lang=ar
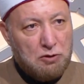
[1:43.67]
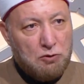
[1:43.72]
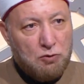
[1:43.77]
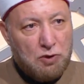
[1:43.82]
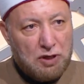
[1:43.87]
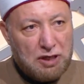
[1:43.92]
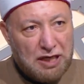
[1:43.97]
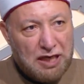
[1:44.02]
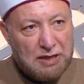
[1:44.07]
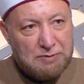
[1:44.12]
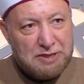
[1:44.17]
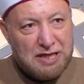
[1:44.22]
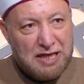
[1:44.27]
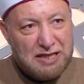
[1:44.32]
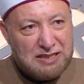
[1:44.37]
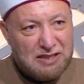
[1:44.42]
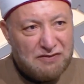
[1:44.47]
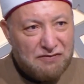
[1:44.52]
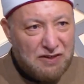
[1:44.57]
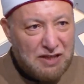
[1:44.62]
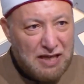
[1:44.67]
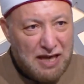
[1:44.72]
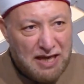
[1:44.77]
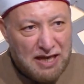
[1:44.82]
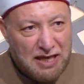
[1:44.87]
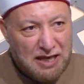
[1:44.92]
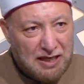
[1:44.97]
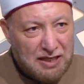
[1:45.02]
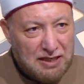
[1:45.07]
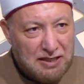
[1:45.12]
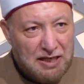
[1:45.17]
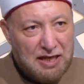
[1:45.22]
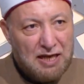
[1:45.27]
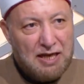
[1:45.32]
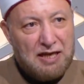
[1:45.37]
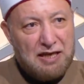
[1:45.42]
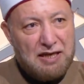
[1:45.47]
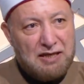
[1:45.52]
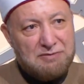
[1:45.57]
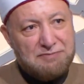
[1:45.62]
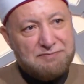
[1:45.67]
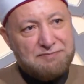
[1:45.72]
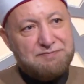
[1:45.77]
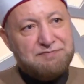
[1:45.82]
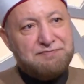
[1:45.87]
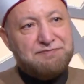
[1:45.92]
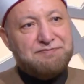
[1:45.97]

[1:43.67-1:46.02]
ورجب ياتي في اخرها